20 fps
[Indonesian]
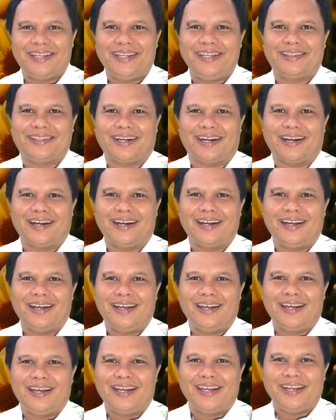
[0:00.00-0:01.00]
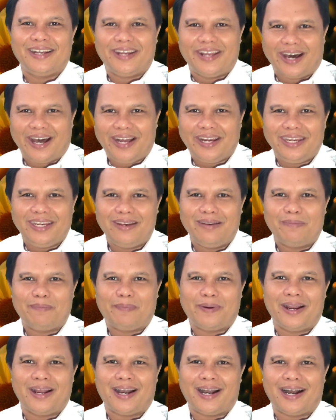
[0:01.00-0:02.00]
kita dari
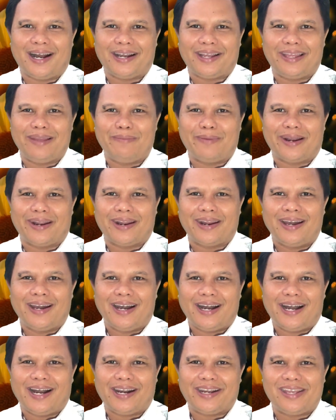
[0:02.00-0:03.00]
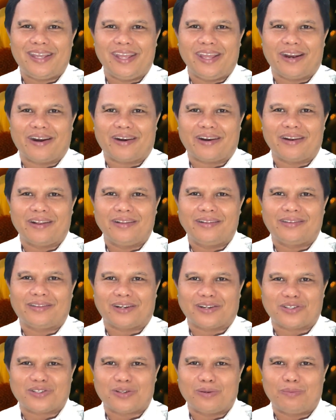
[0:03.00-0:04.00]
penghakiman akhir
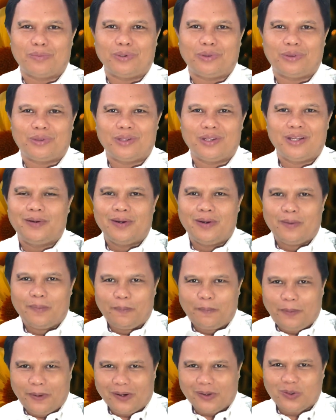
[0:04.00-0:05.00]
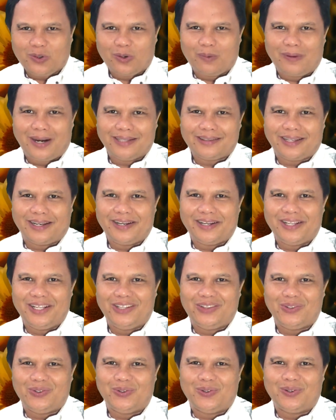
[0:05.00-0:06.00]
tersebut. Pertobatan
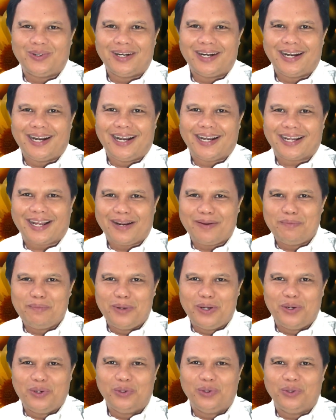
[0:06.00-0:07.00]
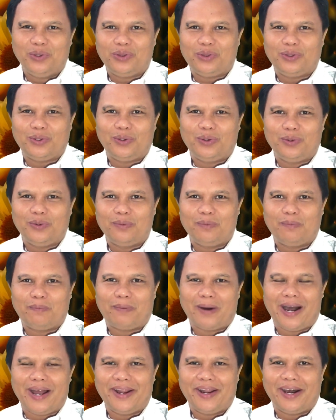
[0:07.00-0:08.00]
itu akan menuntun
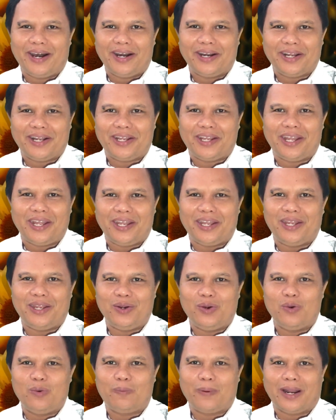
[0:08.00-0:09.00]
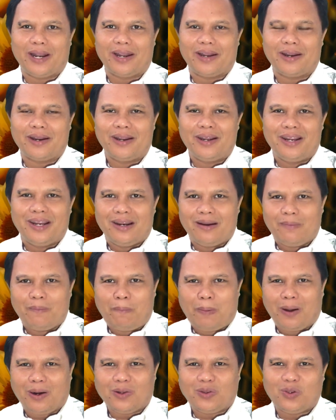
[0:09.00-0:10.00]
pada kehidupan.
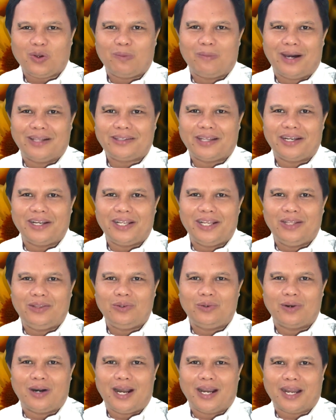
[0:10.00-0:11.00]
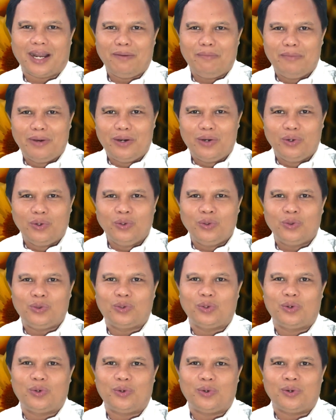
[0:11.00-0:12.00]
Pertobatan itu akan
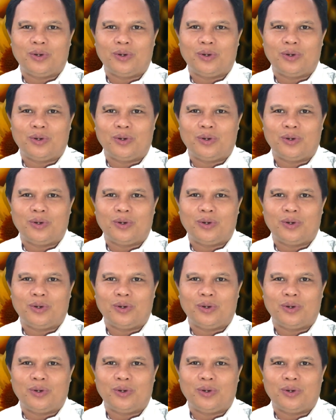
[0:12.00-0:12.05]
menuntun